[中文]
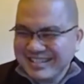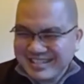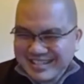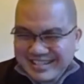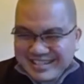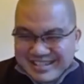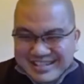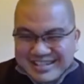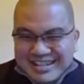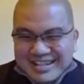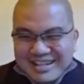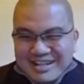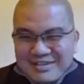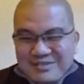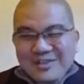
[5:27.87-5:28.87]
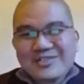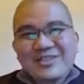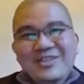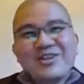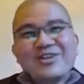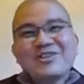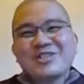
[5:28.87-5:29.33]
”我说：“
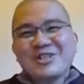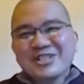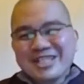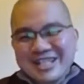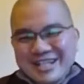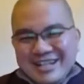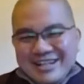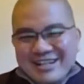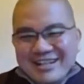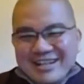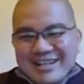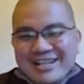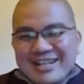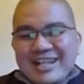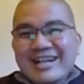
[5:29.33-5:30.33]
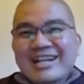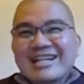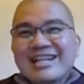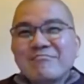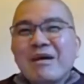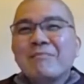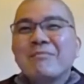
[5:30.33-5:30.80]
后头的，那个
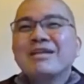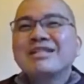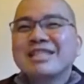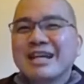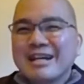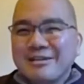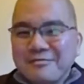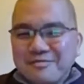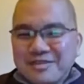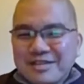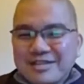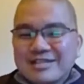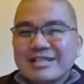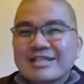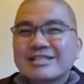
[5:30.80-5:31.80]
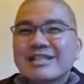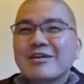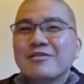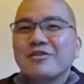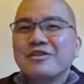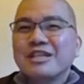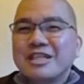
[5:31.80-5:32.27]
你慢慢等，等
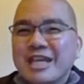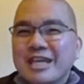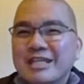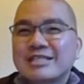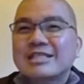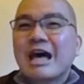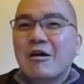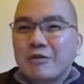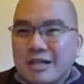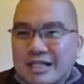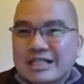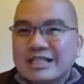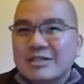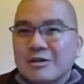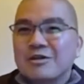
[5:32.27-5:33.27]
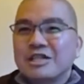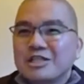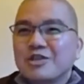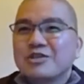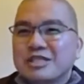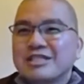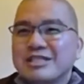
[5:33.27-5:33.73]
到有一天到了时候，你
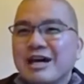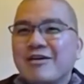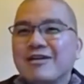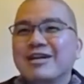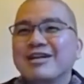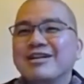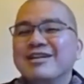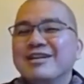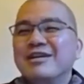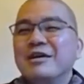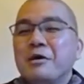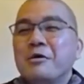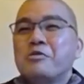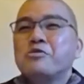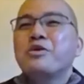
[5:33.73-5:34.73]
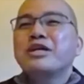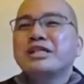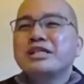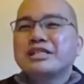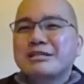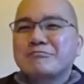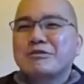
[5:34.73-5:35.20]
就知道了为
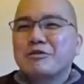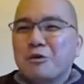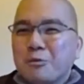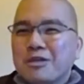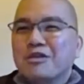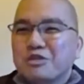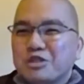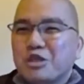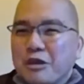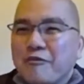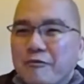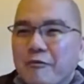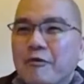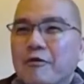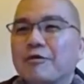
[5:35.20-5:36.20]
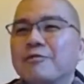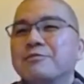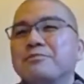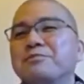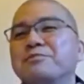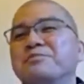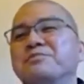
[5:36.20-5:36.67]
什么我们要学
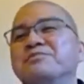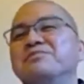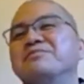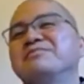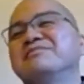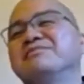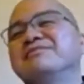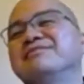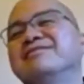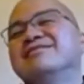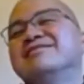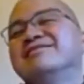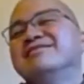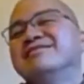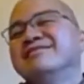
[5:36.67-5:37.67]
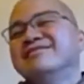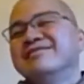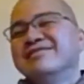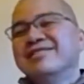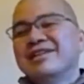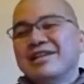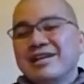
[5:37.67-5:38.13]

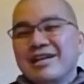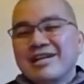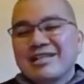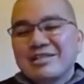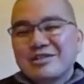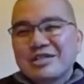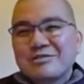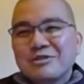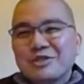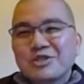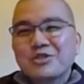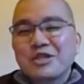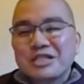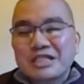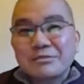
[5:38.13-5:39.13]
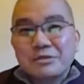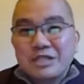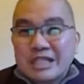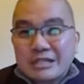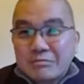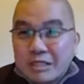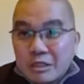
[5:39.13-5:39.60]
佛。”那就跟我说：“啊，师傅，你
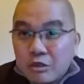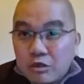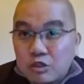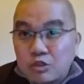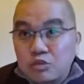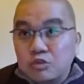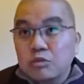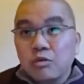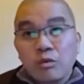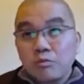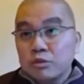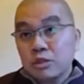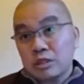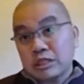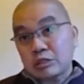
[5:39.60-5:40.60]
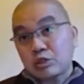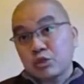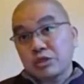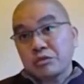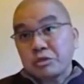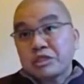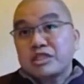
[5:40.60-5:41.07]
怎么能够诅咒我？不是诅咒
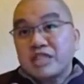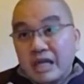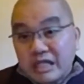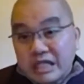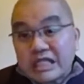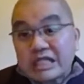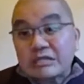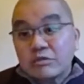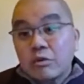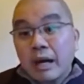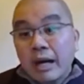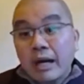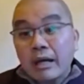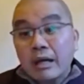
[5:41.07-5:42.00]
你，我讲实话，啊。